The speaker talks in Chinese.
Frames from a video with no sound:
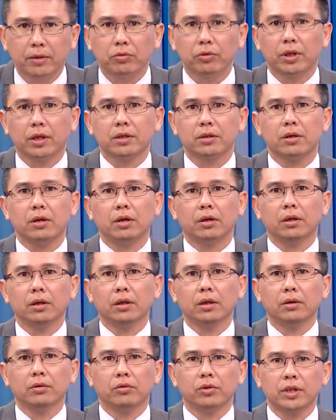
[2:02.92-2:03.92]
百多点的时候，
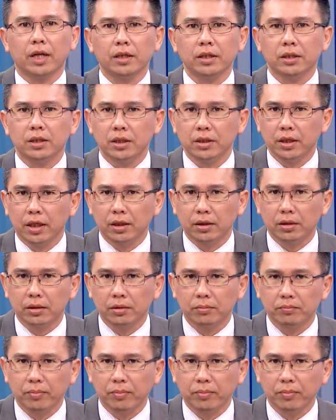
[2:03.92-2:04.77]
我相信今天